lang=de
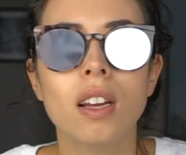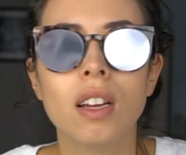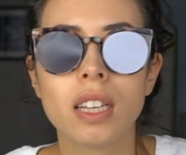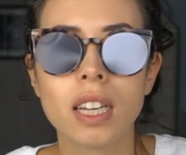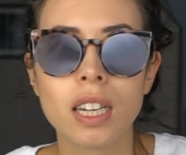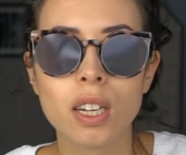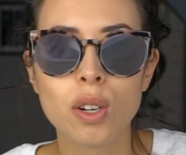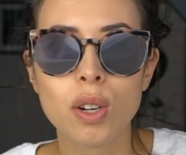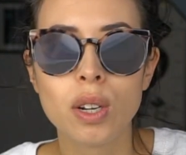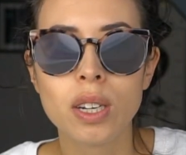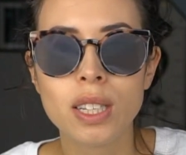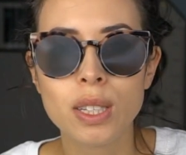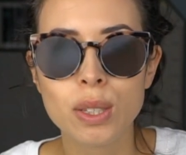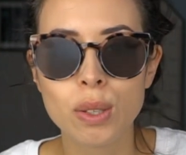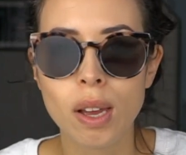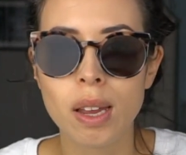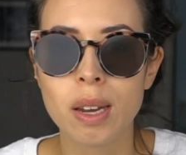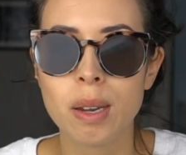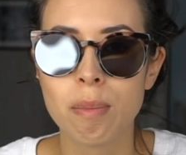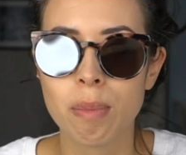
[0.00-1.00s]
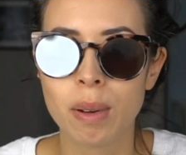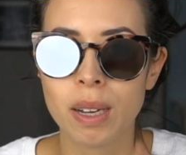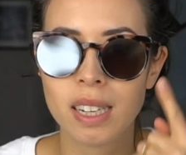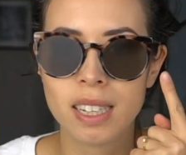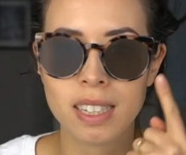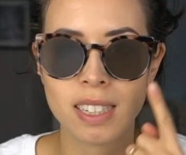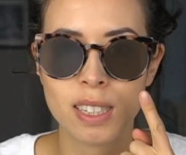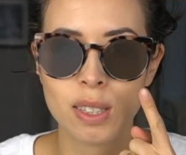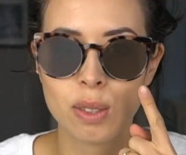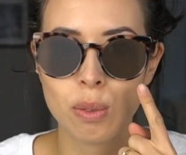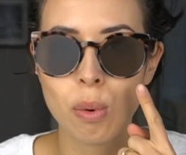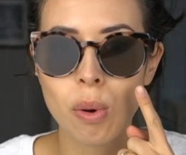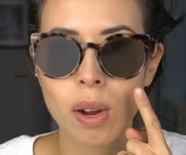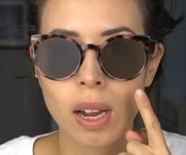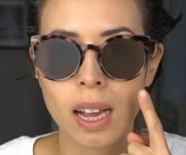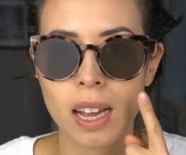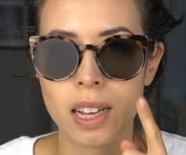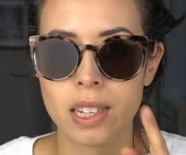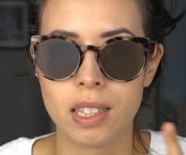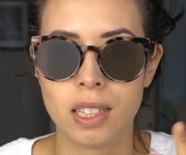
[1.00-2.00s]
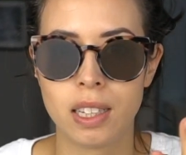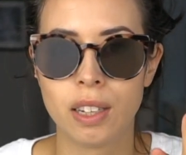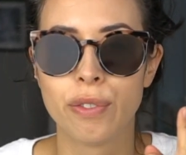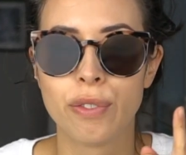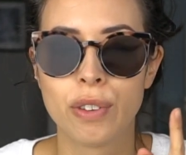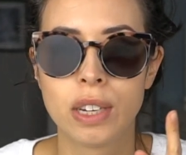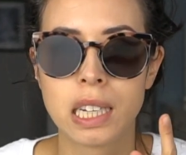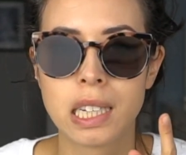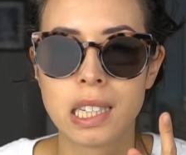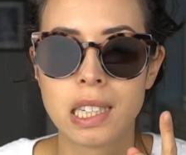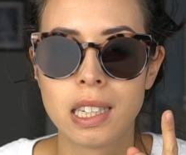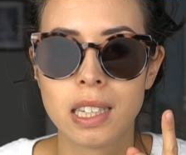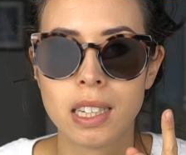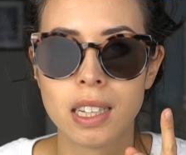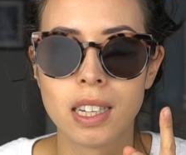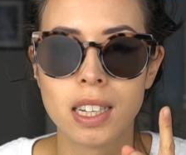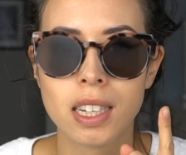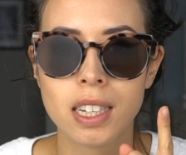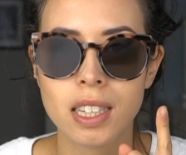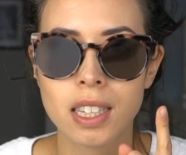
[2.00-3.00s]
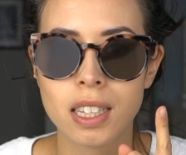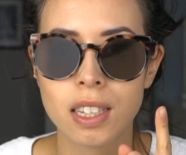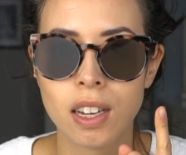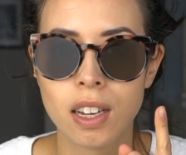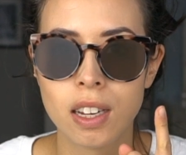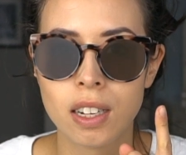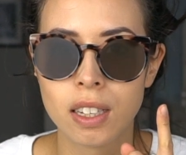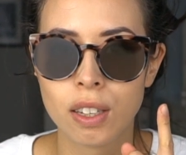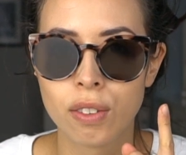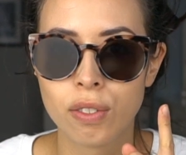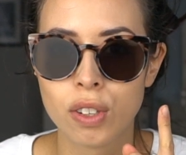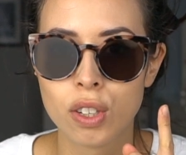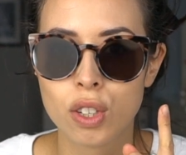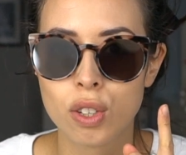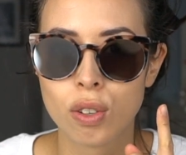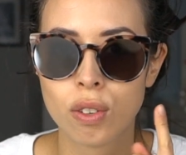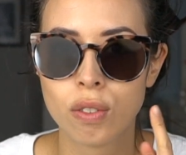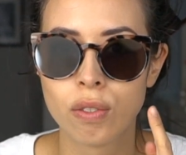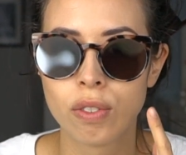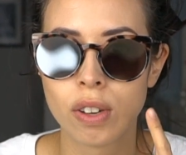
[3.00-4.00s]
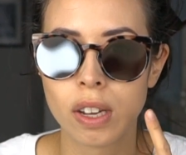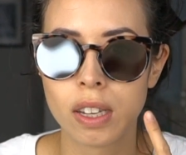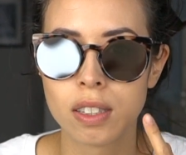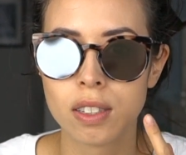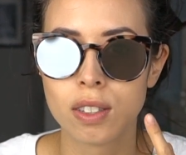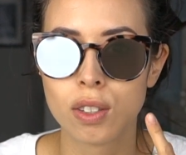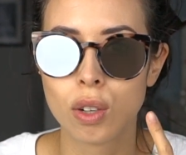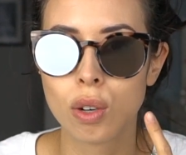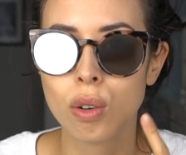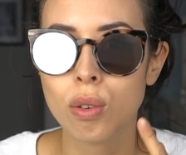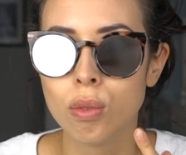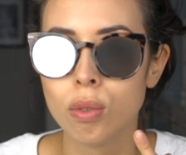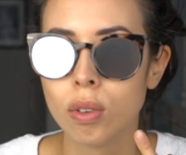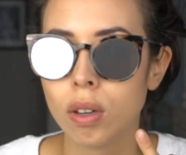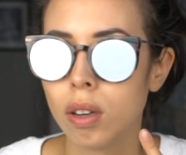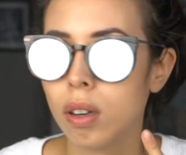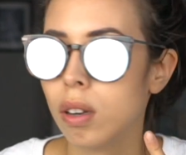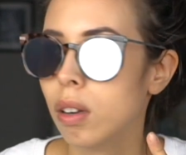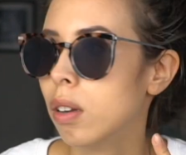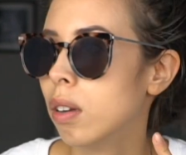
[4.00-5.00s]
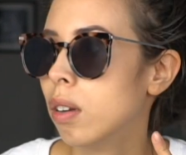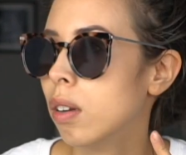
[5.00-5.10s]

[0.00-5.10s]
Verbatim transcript: Ich hatte noch nie so eine Brille, die so krass reflektiert und ich finde es schon fast cool.